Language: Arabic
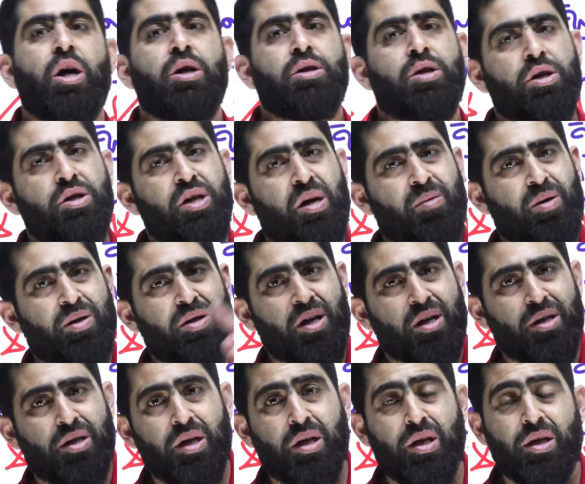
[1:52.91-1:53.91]
ترجع بعديها
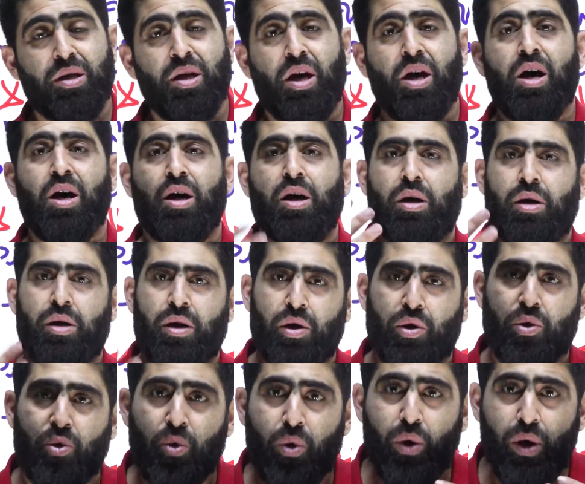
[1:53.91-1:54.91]
تخطا لان
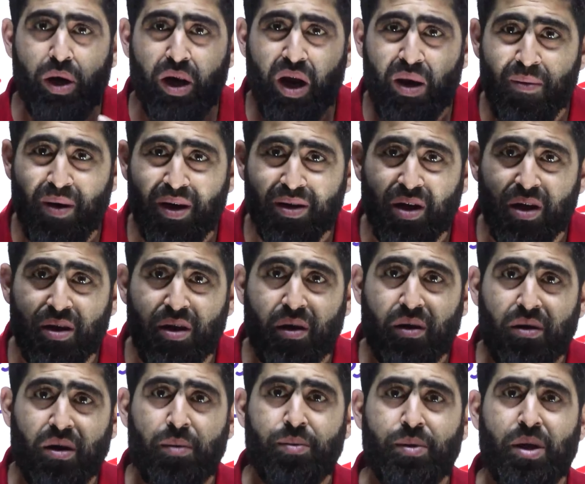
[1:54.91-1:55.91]
كلما
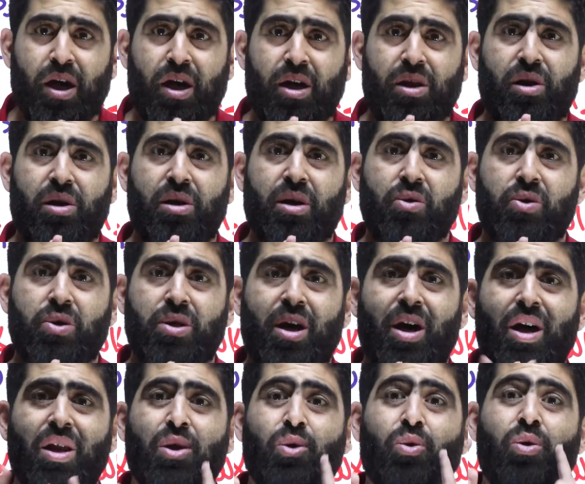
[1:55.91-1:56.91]
تدربت اكثر يا
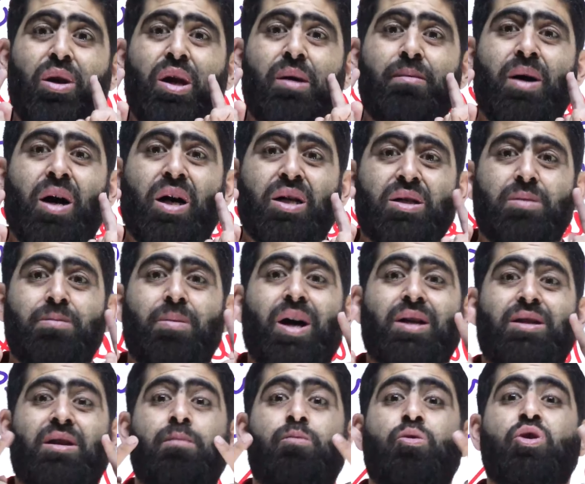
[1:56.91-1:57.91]
استاذ كلما
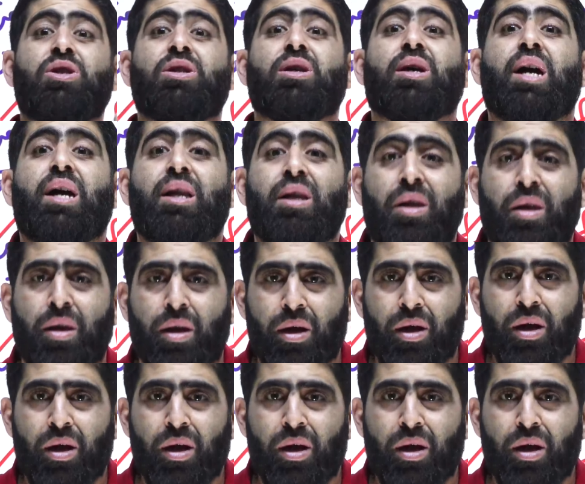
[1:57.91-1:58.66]
اصبحت متقن